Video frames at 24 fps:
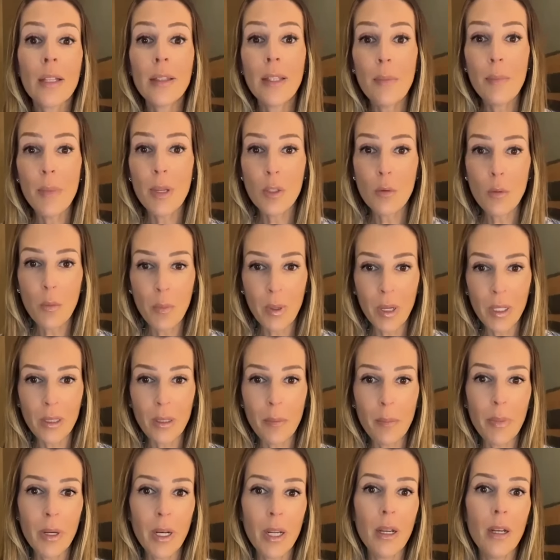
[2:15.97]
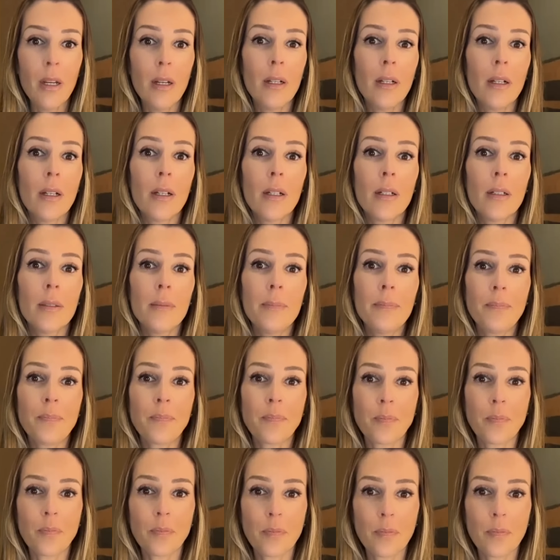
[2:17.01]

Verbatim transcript: até mesmo preta e branca.